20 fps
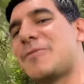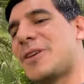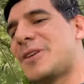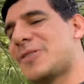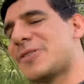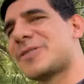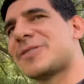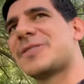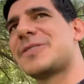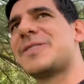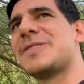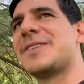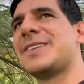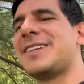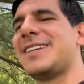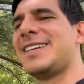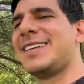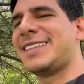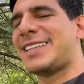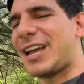míos
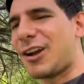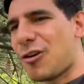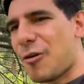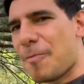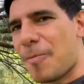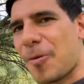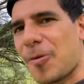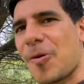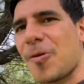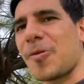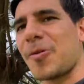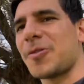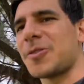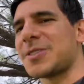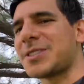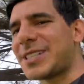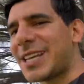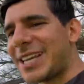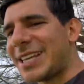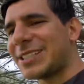tengo poco
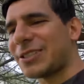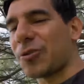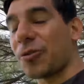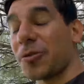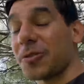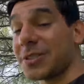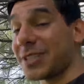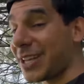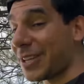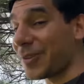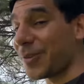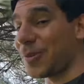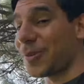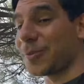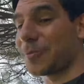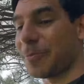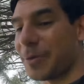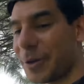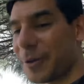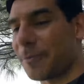
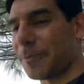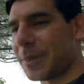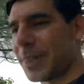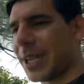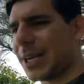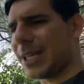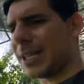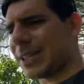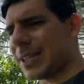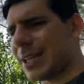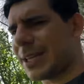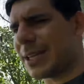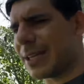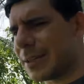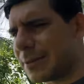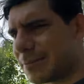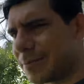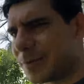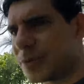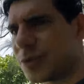conociéndolos, pero pues la
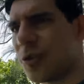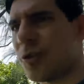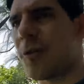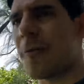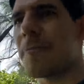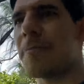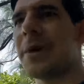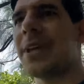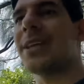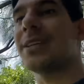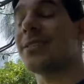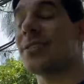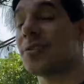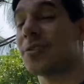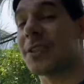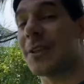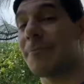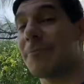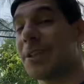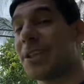neta son compillas, ellos
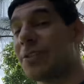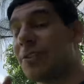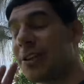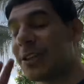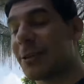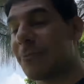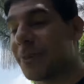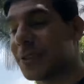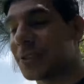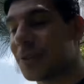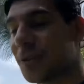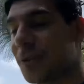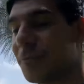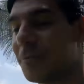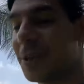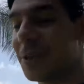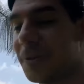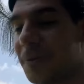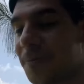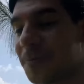están viendo el gimnasio
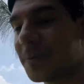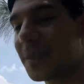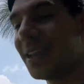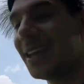conmigo.